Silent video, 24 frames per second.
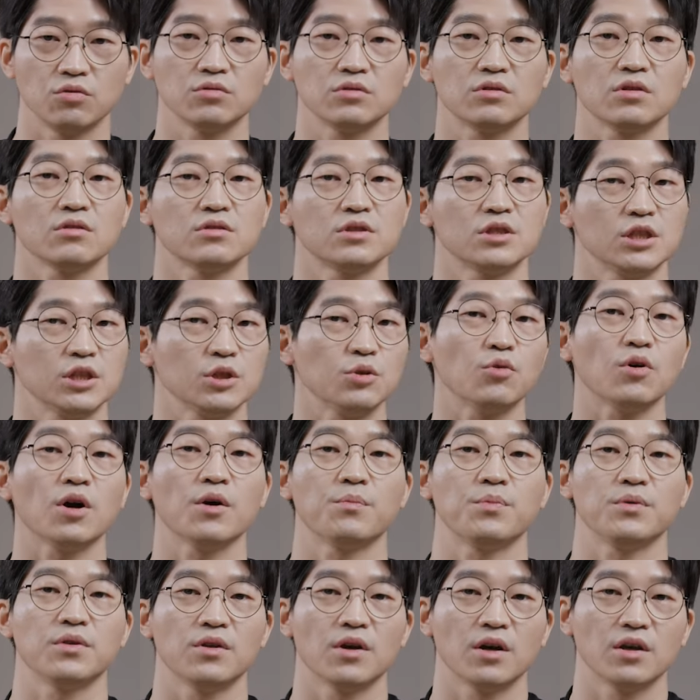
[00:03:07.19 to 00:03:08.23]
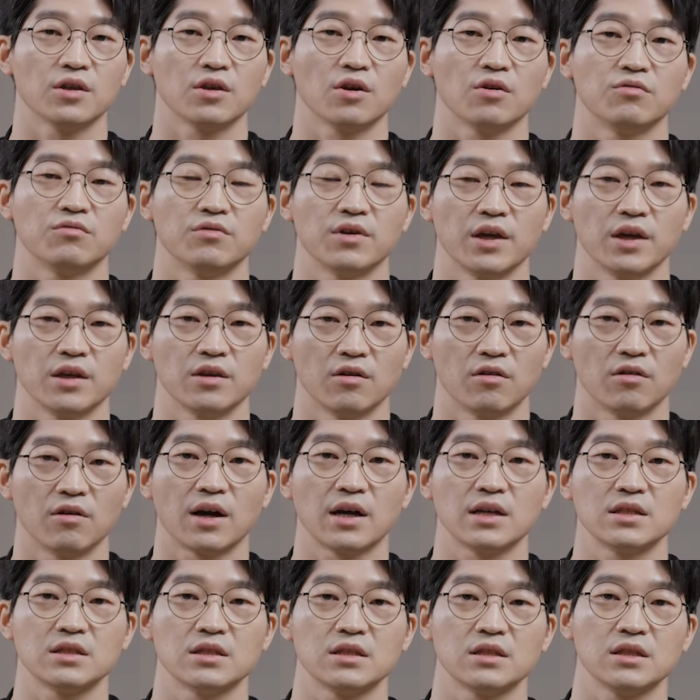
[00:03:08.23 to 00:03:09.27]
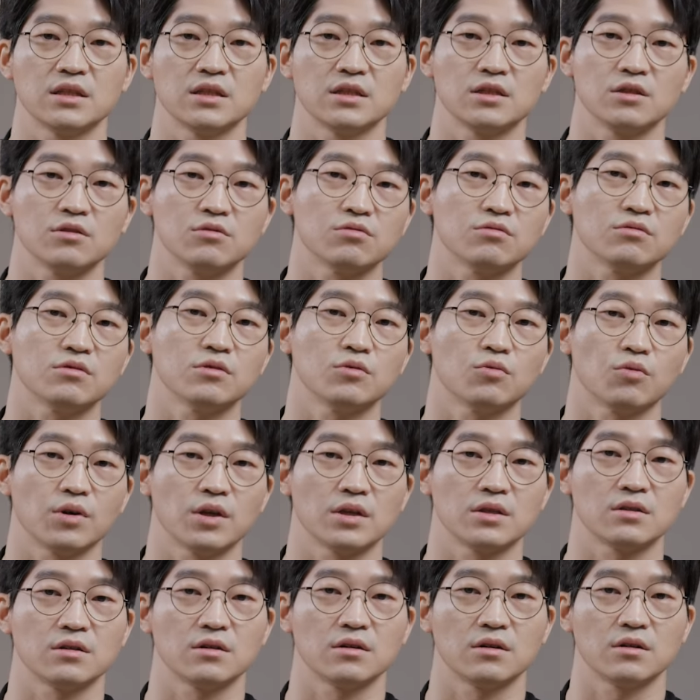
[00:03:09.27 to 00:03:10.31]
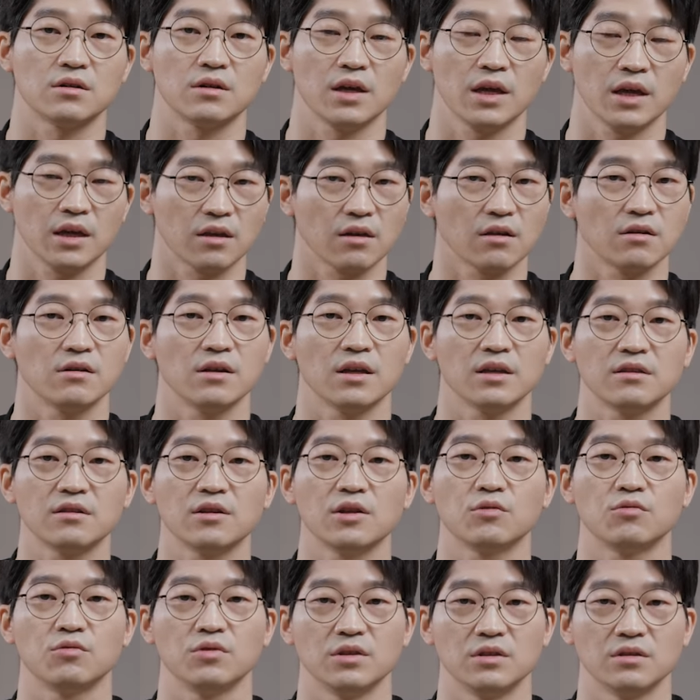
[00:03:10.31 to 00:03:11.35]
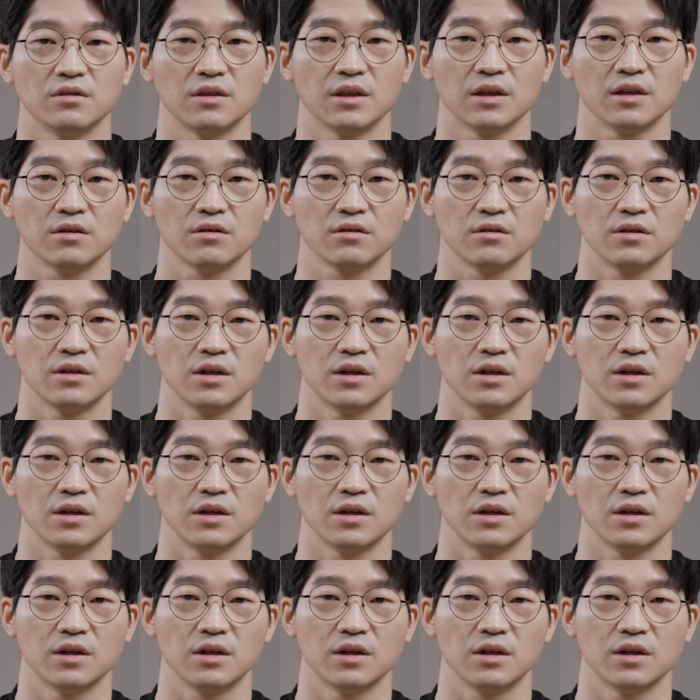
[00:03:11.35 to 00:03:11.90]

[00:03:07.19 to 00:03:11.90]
흉터 치료가 필요한 경우에 여러 가지 시술을 통해서 해결을 해드리고 있는데요.